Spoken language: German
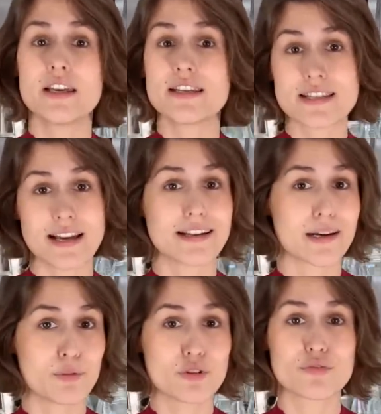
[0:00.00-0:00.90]
Ist eine
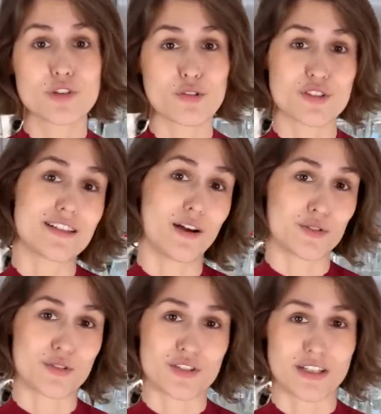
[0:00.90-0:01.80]
kaputt, wird auch diese
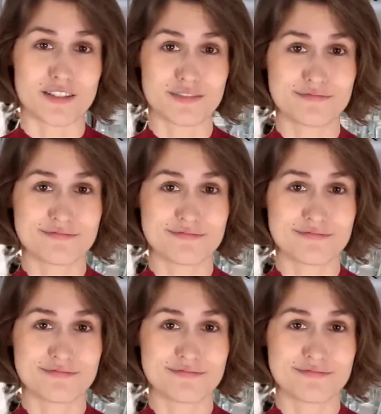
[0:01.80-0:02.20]
aussortiert.